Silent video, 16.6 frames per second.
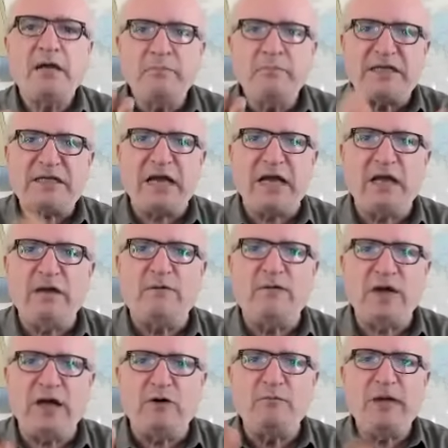
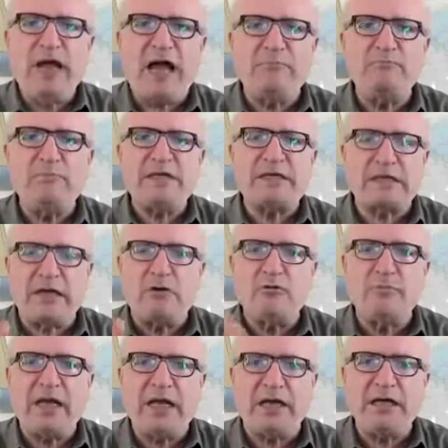بزقف له وبحمس له
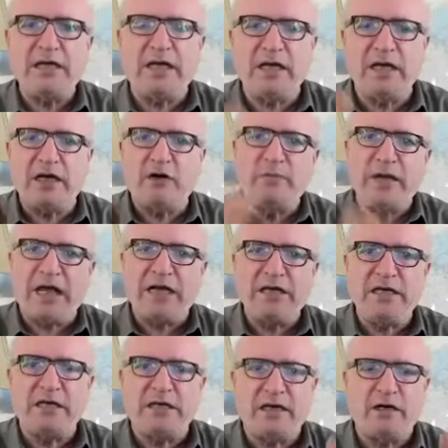وبيهيئ له
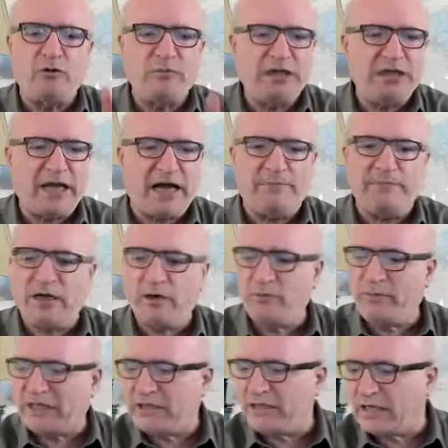وبيأيدها وبيدعمها
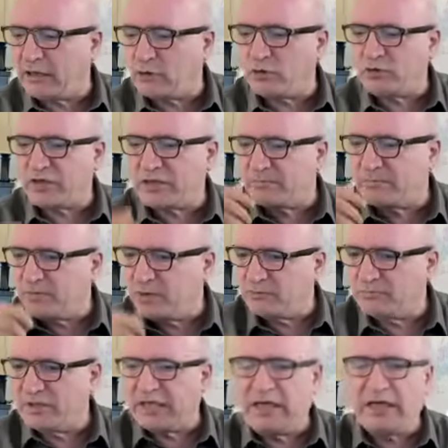وبدأ القدس
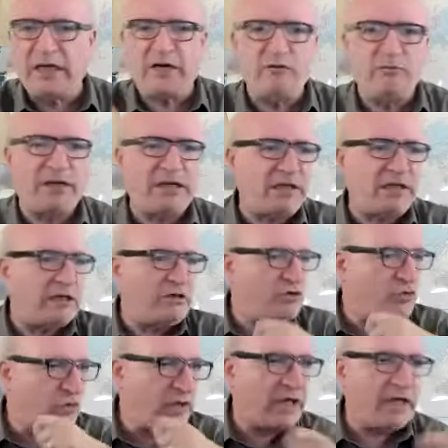بيمضي لها وبدها
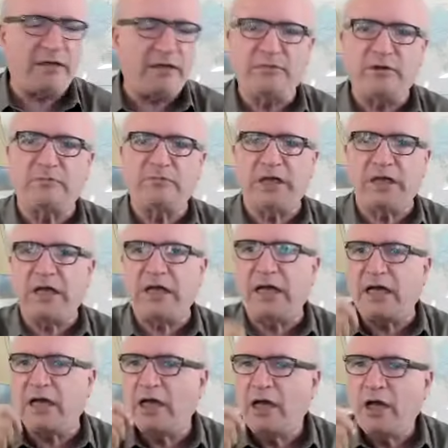الجولان بيمضي
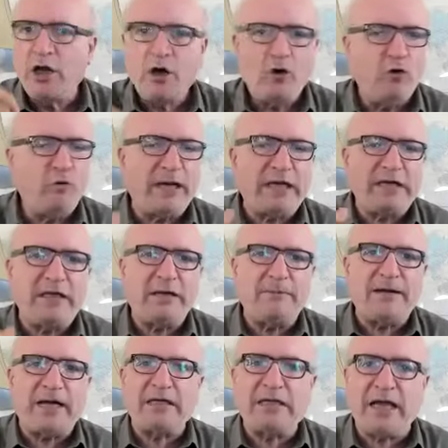لها
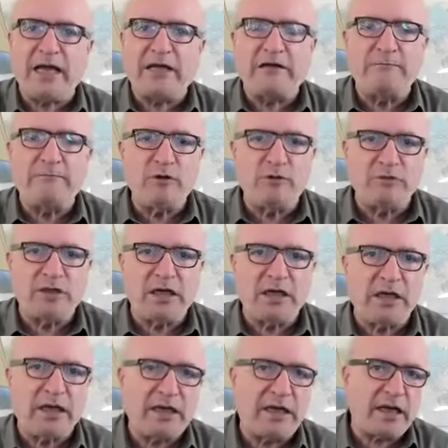وبدها بغداد
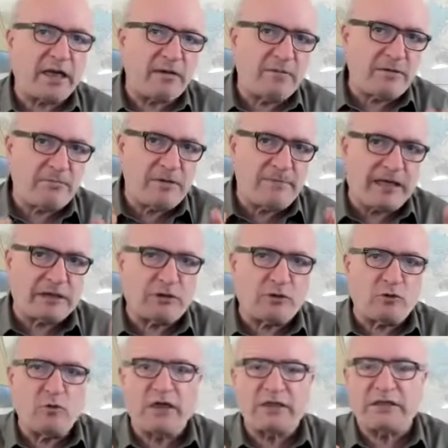بيمضي لها لكن ما بيبعت
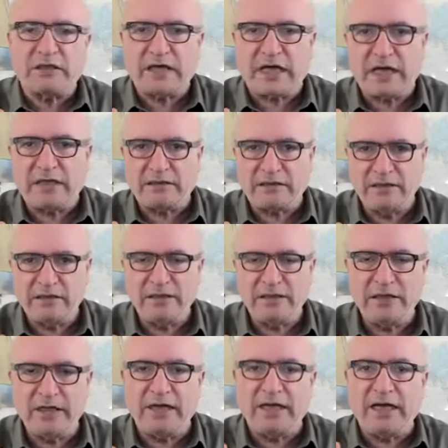قوات
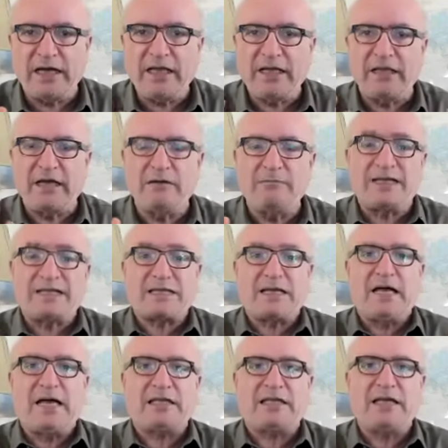تقاتل إلا إذا
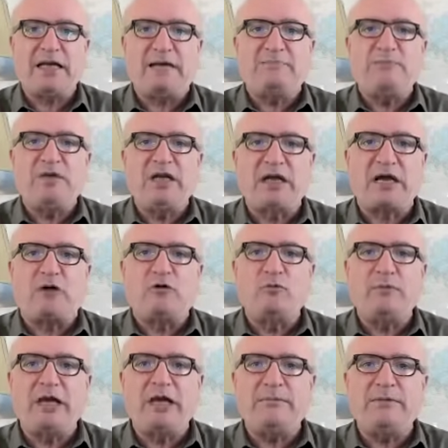المصلحة الأمن
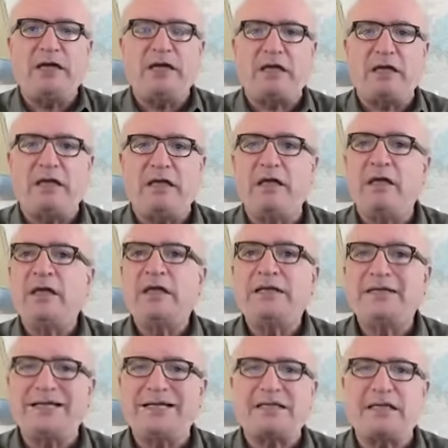القومي الأمريكي
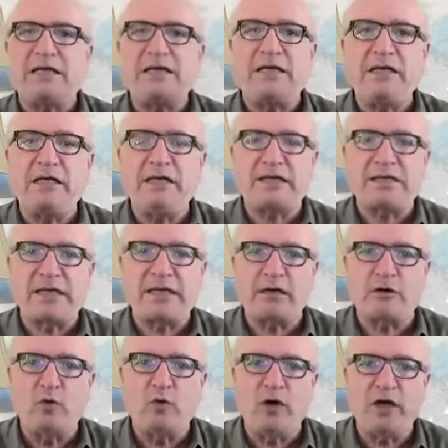تستدعي
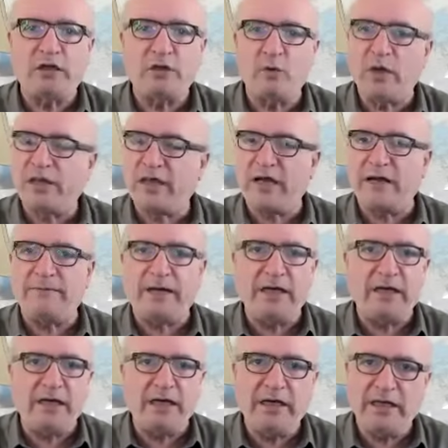إرسال قواته وذهب
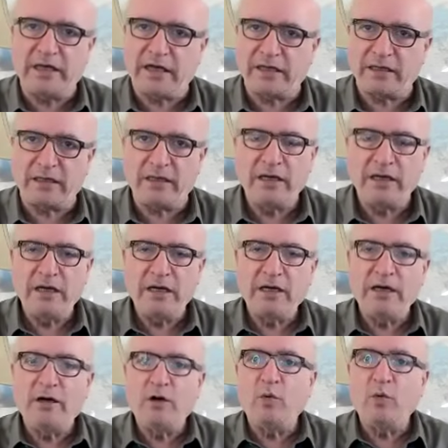إلى العراق
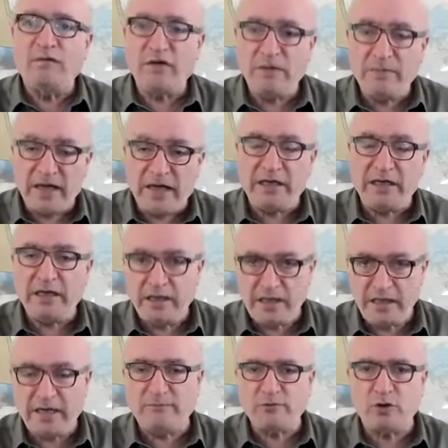وفي باله
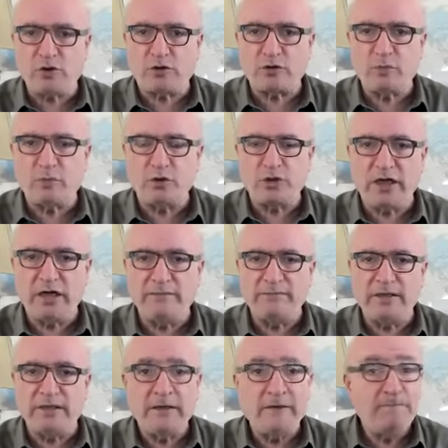أيام جورج بوش
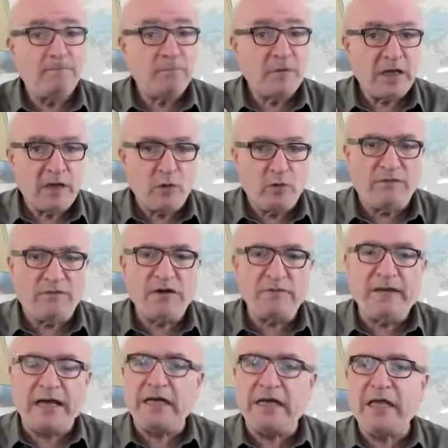الابن
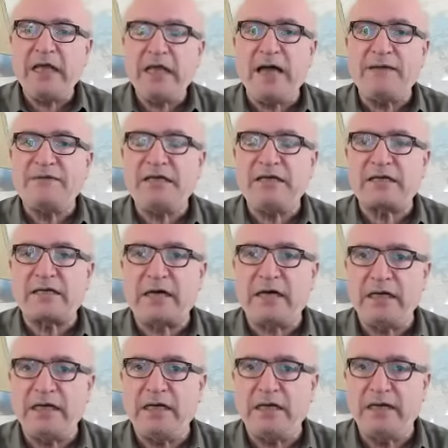وفي باله أمن
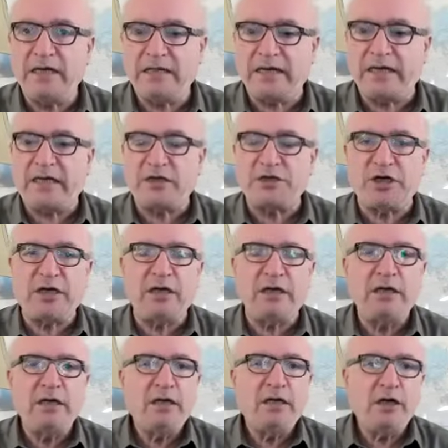إسرائيل
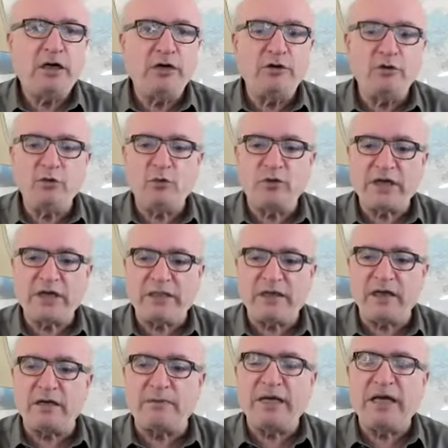لدرجة انه
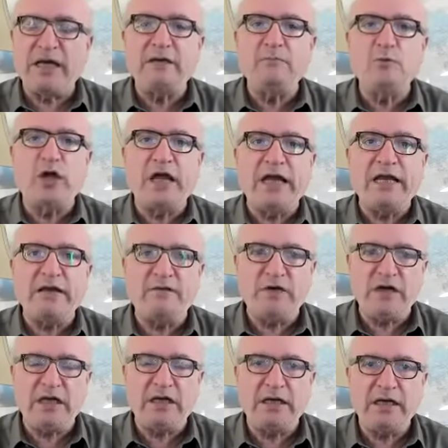كثير من
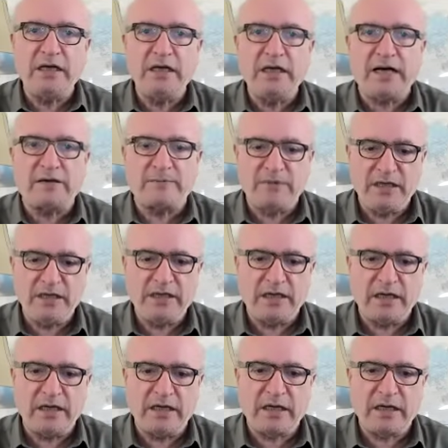المخالفين لحرب
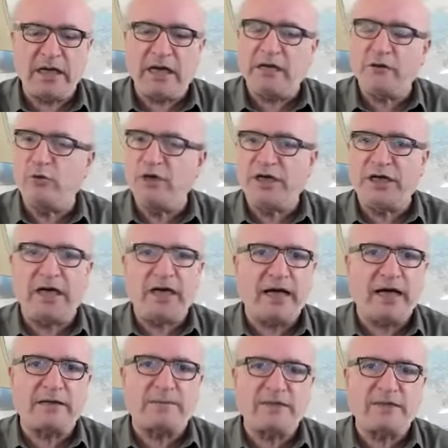العراق قالوا انها
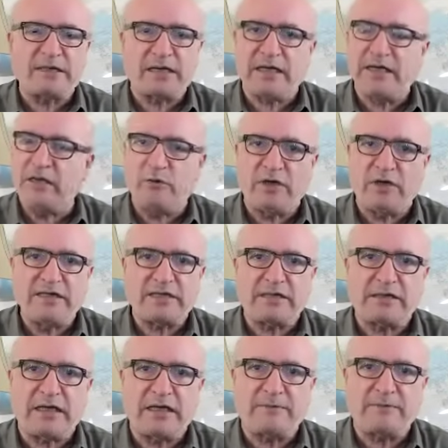حرب اسرائيل
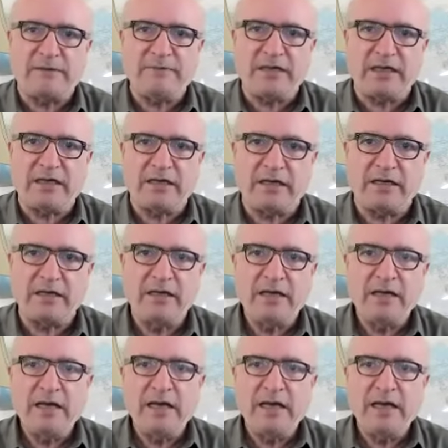وليست حرب امريكا